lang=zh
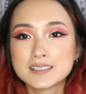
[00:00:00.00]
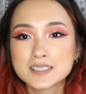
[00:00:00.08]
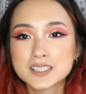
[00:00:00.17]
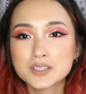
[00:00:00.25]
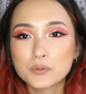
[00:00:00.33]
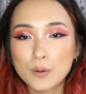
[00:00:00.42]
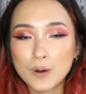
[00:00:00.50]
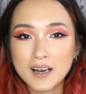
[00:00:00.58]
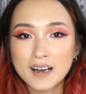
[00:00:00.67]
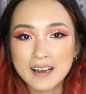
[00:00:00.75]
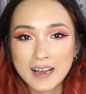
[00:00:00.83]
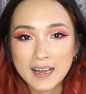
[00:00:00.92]
是我
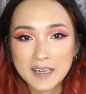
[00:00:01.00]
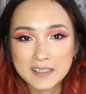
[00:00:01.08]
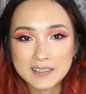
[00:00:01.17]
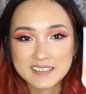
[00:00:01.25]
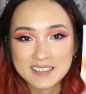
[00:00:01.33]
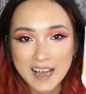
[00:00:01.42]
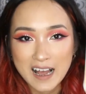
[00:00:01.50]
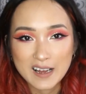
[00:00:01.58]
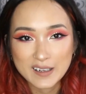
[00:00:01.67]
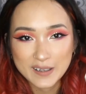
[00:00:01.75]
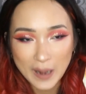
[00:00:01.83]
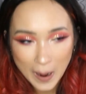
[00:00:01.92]
很爱的牙
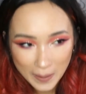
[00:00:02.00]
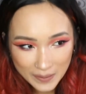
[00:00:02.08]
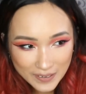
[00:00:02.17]
膏，